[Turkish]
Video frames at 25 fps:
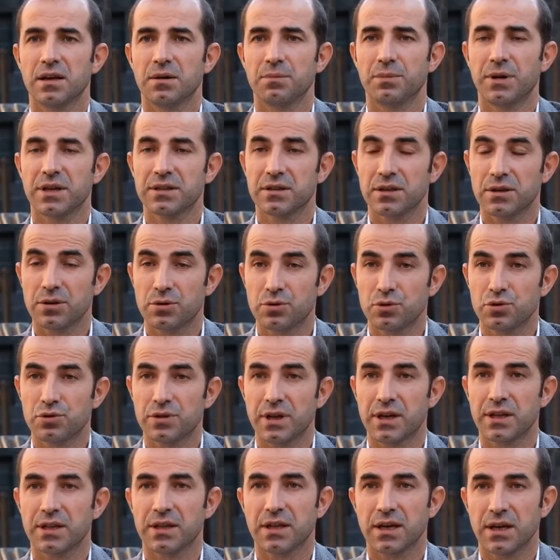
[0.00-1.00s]
batılı
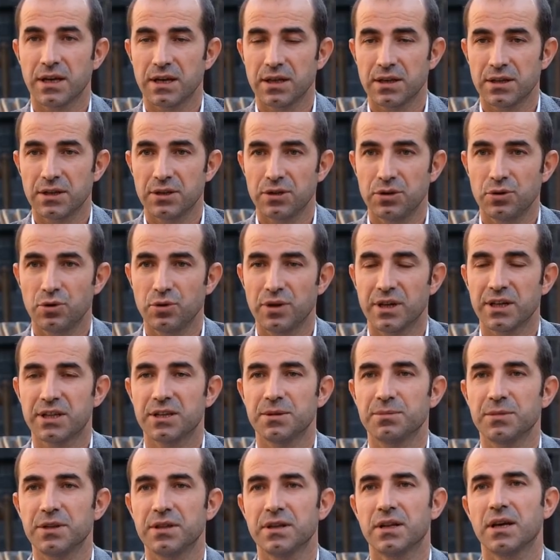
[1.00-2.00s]
güçlerin de
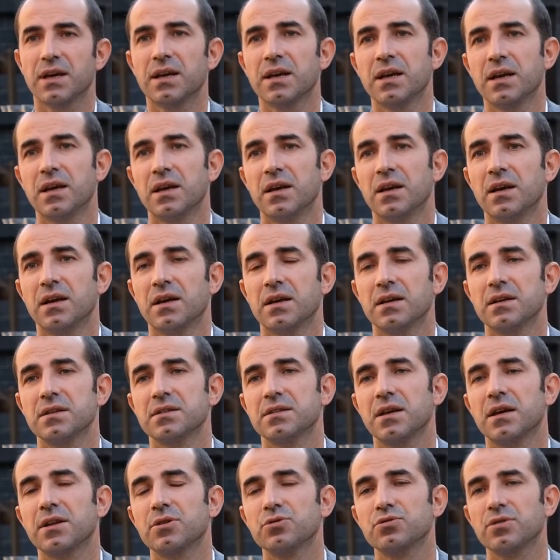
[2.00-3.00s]
yönetiminde e,
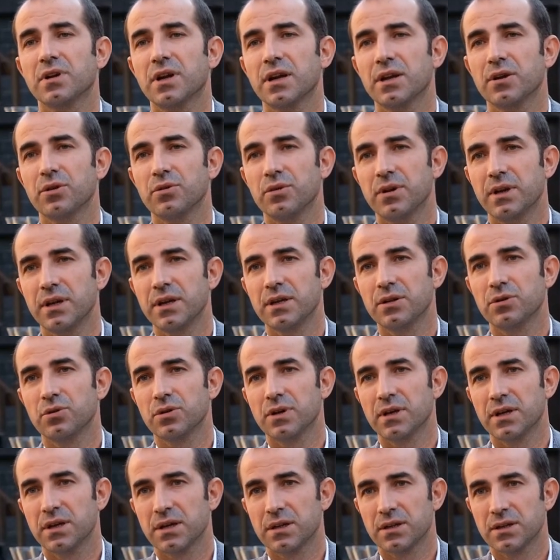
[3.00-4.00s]
Sayın Öcalan'a yönelik
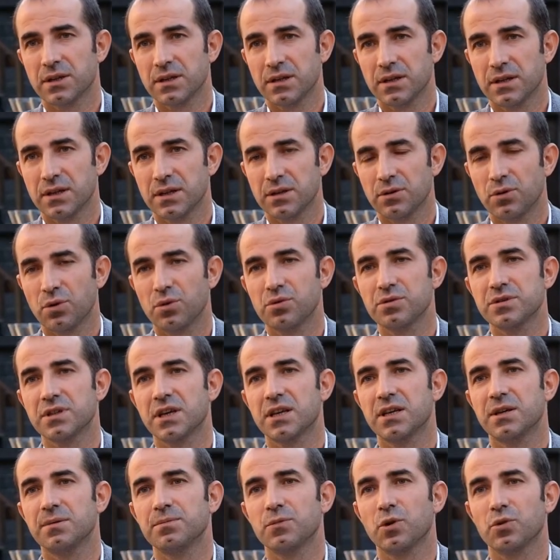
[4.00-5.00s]
9 e, e,
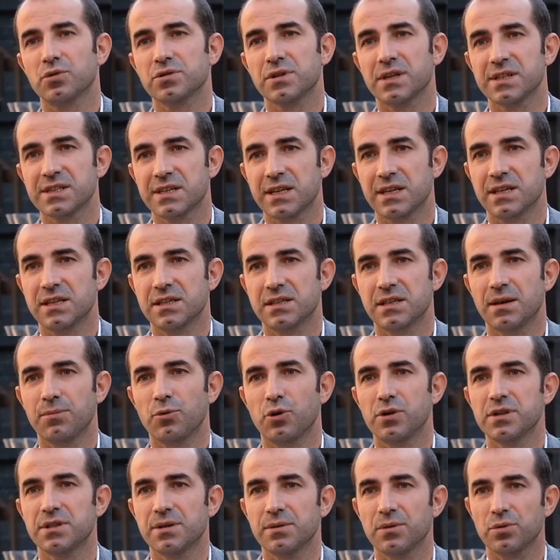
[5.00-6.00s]
Ekim 98'de
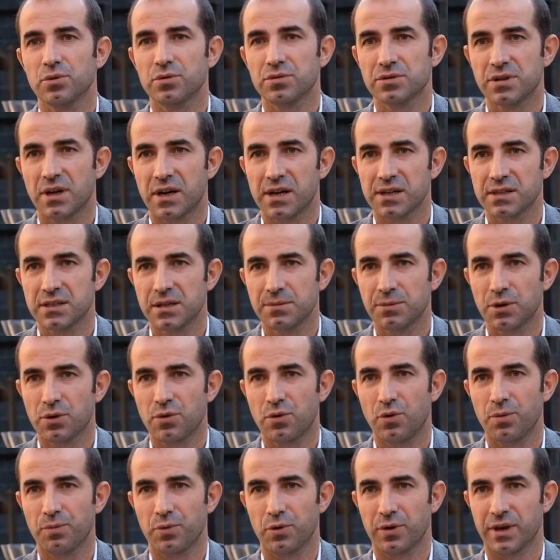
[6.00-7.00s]
böylesi bir uluslararası bir
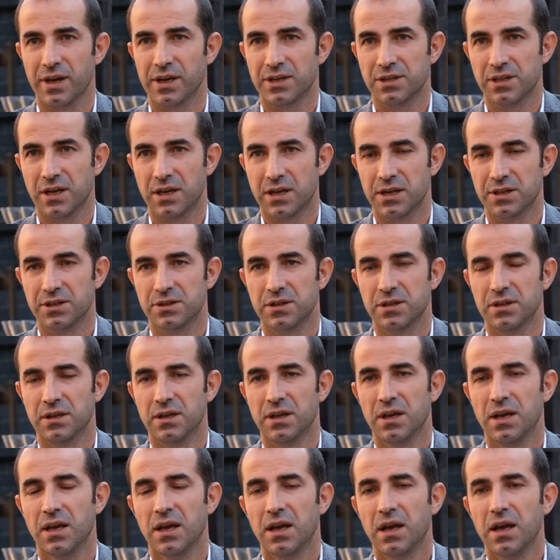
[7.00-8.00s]
komplo gerçekleştirdi.
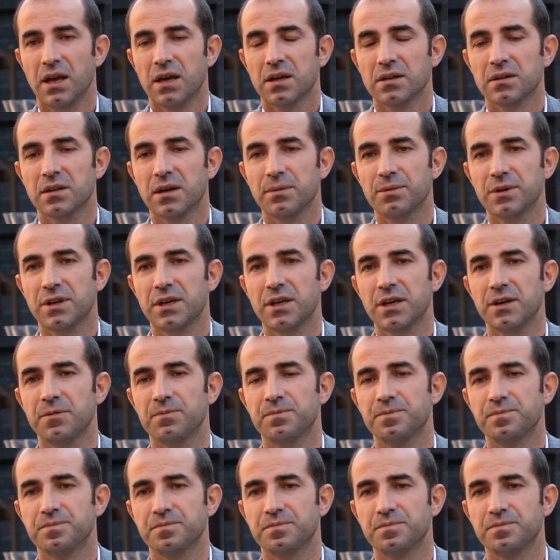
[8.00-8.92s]
Tabii ki